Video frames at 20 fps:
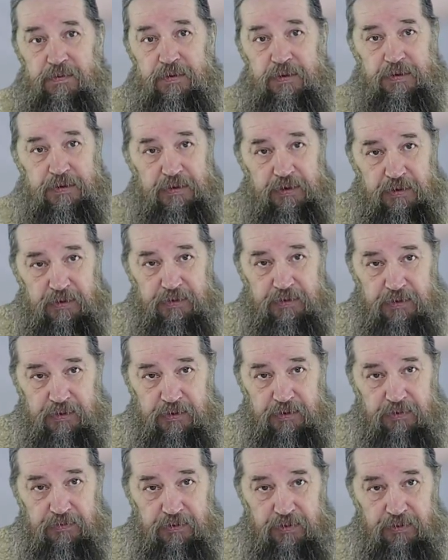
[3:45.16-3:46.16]
сделать
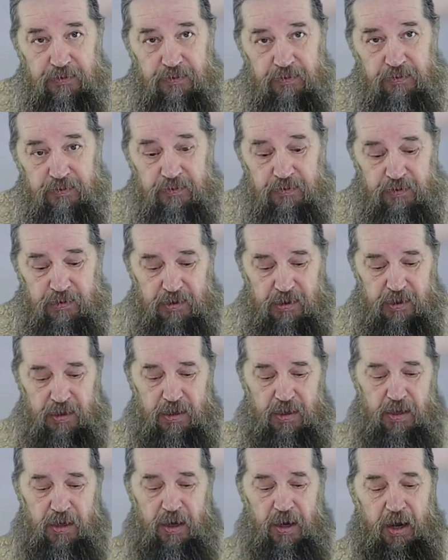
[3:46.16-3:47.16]
это вино.
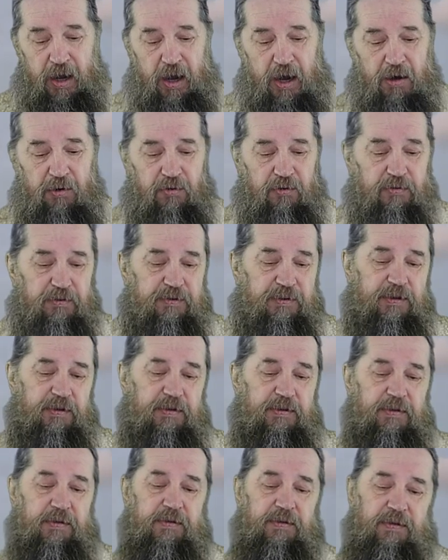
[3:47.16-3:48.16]
А он
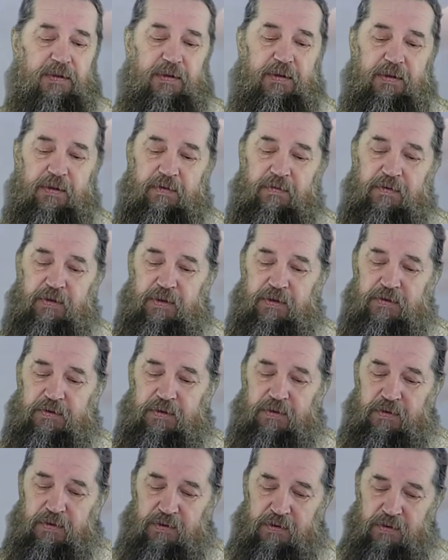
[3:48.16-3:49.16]
ей
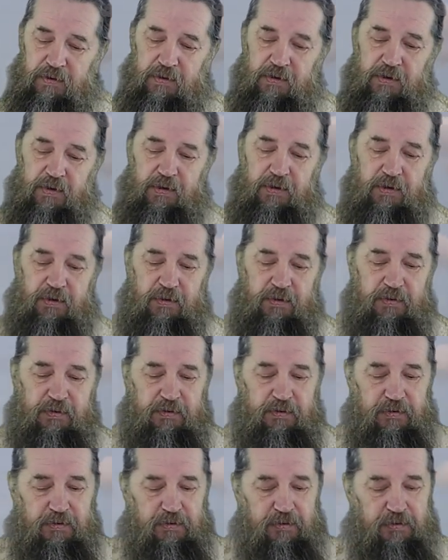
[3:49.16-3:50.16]
говорит,
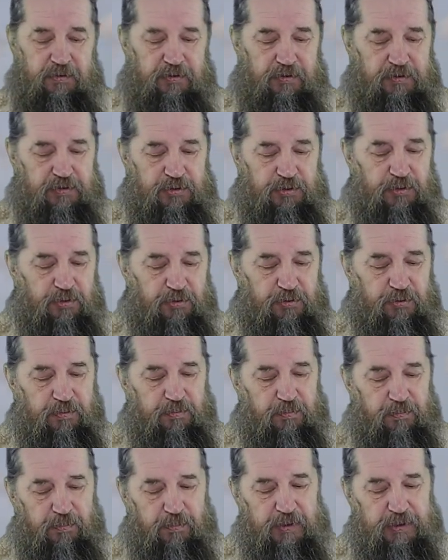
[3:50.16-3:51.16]
что
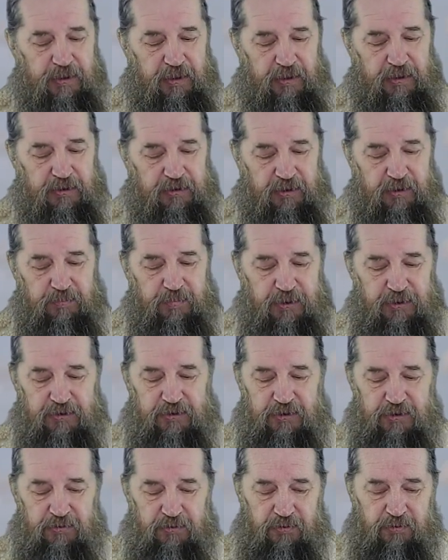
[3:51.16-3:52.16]
мне и тебе,
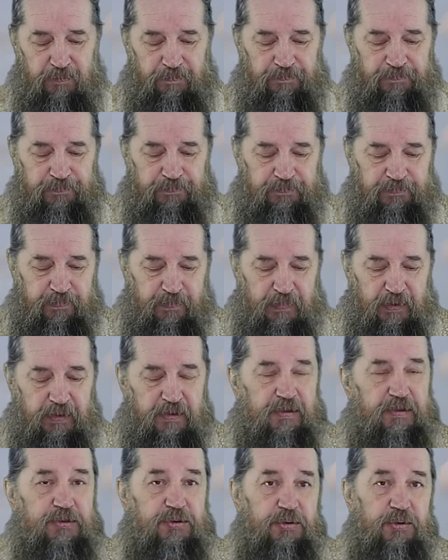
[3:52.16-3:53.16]
жено,
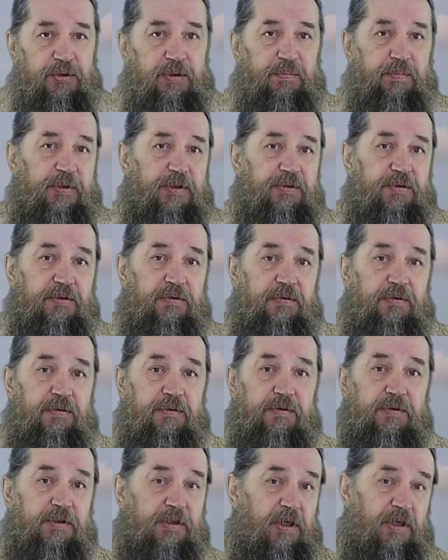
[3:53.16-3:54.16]
еще не
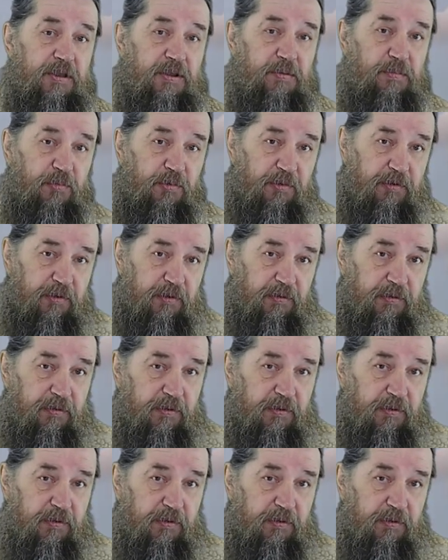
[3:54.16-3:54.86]
пришел час мой.